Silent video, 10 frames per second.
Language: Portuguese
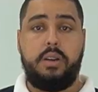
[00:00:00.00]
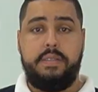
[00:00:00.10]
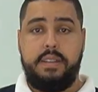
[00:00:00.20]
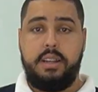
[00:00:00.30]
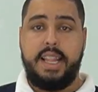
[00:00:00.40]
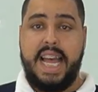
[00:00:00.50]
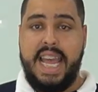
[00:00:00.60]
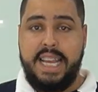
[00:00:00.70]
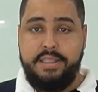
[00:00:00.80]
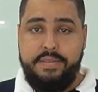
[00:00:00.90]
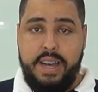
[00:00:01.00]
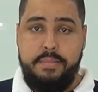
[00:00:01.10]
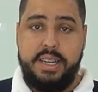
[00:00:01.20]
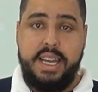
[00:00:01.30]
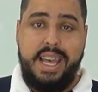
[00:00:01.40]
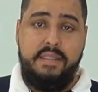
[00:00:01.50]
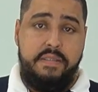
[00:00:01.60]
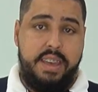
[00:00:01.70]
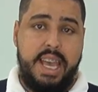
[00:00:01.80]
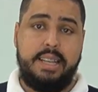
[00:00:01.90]
Agora falando da X-Fiber
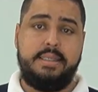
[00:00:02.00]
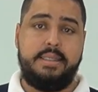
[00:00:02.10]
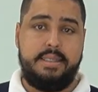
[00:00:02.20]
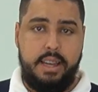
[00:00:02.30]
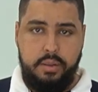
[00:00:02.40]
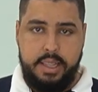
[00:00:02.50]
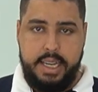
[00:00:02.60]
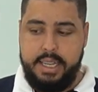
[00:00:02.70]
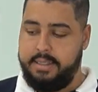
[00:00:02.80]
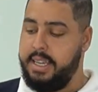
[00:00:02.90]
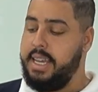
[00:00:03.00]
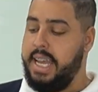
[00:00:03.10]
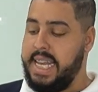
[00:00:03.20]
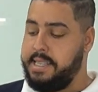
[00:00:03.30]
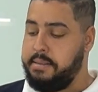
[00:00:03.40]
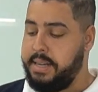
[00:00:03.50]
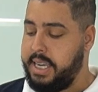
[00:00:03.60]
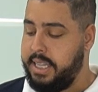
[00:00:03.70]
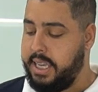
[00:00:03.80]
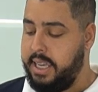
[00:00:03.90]
FS03, essa
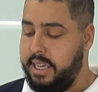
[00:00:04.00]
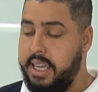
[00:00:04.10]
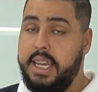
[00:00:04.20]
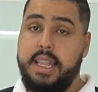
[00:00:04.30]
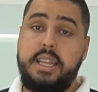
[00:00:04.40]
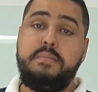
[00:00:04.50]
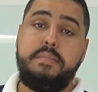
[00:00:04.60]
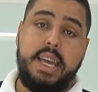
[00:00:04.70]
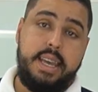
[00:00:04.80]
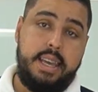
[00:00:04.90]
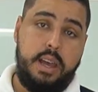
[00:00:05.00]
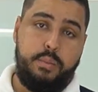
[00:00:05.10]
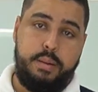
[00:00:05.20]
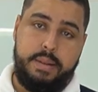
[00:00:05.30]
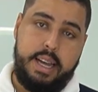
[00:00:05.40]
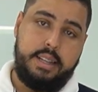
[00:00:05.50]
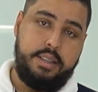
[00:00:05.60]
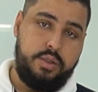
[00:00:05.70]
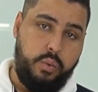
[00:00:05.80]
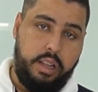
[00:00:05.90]
máquina aqui também é uma máquina
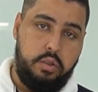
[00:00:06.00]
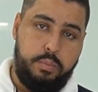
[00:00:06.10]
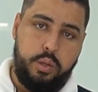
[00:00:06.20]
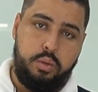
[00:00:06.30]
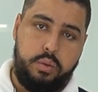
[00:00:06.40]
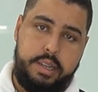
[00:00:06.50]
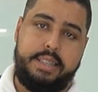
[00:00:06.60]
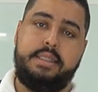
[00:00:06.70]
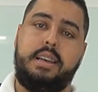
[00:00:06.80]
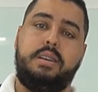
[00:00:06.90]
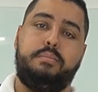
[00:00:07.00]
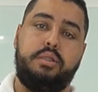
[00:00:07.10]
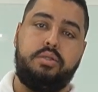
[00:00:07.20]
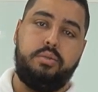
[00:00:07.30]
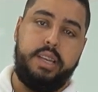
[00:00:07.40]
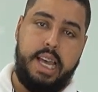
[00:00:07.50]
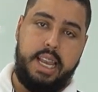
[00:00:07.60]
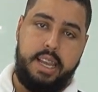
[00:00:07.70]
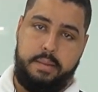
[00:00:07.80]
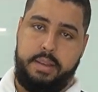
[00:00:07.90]
de quatro motores, possui
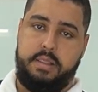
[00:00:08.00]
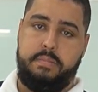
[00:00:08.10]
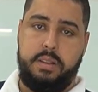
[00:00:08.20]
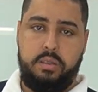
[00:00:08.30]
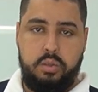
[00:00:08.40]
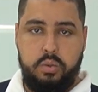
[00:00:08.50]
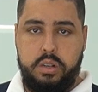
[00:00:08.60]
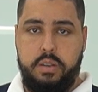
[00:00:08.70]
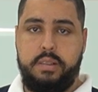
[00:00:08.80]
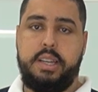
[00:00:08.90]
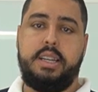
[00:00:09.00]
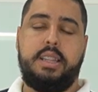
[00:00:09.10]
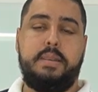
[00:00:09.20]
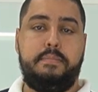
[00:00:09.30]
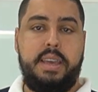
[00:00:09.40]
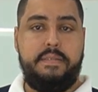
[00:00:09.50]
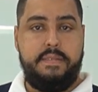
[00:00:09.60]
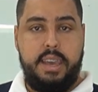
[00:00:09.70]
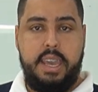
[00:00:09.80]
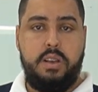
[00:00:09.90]
alinhamento pelo núcleo, também
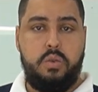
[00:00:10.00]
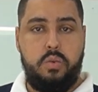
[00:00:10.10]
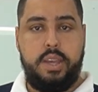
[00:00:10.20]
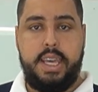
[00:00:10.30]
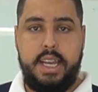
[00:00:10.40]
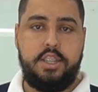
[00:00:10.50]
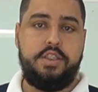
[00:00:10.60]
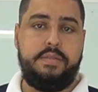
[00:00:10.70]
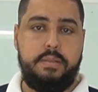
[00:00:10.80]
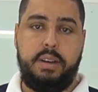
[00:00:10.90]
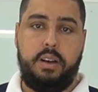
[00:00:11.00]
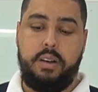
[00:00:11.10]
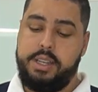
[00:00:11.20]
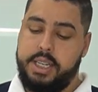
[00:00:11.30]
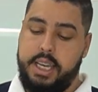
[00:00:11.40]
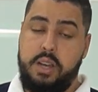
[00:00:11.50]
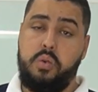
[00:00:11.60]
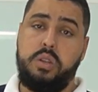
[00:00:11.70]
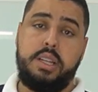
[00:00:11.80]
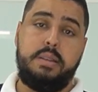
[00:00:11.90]
vem com kit de fibra ótica e
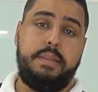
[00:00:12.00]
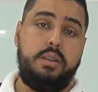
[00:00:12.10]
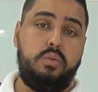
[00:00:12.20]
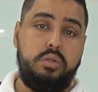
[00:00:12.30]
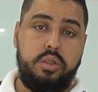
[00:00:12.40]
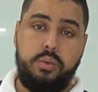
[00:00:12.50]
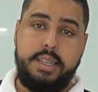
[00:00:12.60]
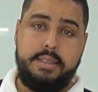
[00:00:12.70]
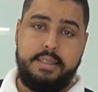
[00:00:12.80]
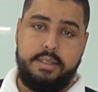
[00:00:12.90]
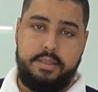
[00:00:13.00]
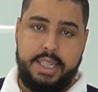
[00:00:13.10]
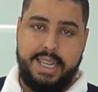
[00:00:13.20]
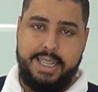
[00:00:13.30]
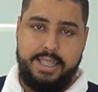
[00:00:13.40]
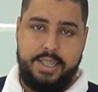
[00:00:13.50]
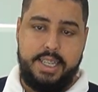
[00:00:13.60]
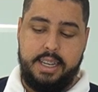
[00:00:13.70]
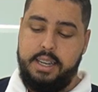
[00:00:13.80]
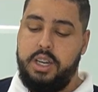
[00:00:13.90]
conta também com dois anos de
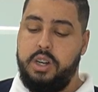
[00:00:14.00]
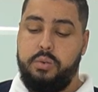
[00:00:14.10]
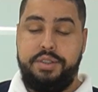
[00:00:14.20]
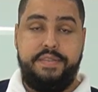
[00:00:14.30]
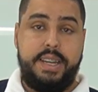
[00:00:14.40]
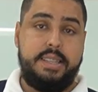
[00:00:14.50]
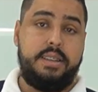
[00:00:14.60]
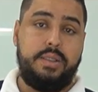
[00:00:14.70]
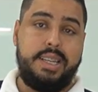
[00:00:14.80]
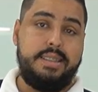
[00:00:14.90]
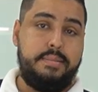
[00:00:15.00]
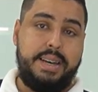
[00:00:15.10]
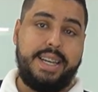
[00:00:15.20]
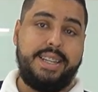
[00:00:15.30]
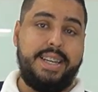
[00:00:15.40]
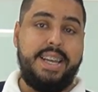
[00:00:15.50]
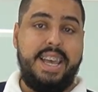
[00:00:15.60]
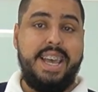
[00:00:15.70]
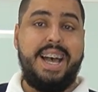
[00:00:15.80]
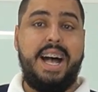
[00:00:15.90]
garantia. O diferencial dessa máquina
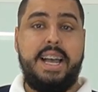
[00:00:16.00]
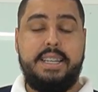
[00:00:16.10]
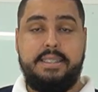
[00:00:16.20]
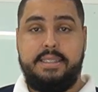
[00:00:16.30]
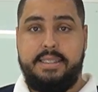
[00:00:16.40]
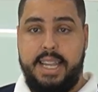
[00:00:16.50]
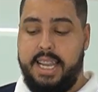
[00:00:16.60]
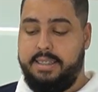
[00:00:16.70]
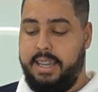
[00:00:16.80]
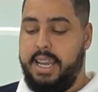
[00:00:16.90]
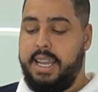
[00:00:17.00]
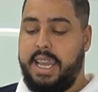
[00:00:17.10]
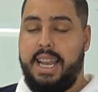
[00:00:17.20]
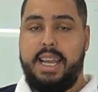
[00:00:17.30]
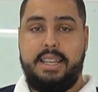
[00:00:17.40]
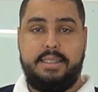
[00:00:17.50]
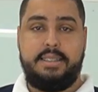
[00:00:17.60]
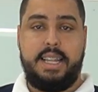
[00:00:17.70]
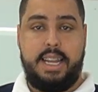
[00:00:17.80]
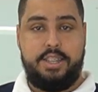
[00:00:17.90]
é a resistência, que ela é
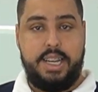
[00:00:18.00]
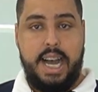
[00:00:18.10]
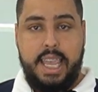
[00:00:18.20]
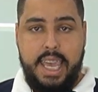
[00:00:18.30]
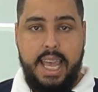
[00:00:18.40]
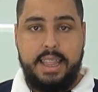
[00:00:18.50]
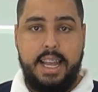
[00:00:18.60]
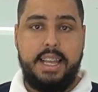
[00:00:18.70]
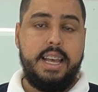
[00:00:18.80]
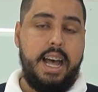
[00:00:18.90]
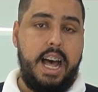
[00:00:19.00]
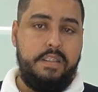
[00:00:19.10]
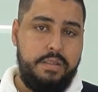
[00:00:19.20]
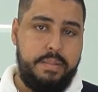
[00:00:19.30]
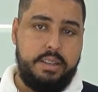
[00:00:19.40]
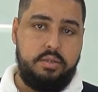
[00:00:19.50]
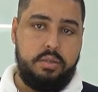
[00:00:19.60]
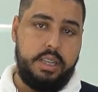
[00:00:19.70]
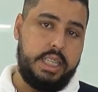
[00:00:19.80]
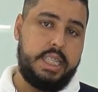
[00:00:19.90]
resistente à queda, a
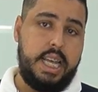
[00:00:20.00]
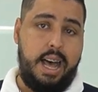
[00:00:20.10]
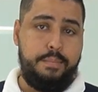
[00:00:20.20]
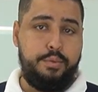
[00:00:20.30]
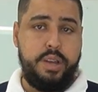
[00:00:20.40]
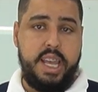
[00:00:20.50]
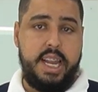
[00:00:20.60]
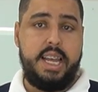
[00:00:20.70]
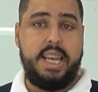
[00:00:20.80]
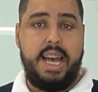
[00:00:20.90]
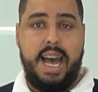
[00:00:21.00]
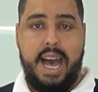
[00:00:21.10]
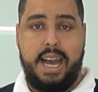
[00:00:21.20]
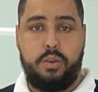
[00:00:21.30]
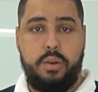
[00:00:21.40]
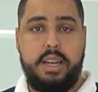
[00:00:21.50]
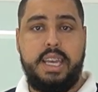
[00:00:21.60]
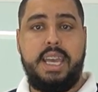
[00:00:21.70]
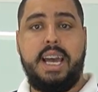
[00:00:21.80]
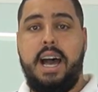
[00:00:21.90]
vibrações, a poeira, água
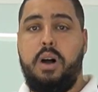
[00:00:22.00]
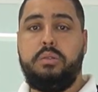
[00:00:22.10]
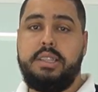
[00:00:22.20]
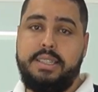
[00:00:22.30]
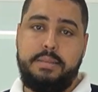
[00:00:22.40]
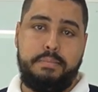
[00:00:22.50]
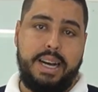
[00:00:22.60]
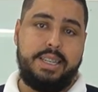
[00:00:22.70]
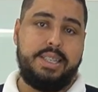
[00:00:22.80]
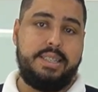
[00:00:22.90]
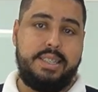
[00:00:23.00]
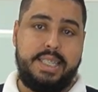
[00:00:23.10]
e altas e baixas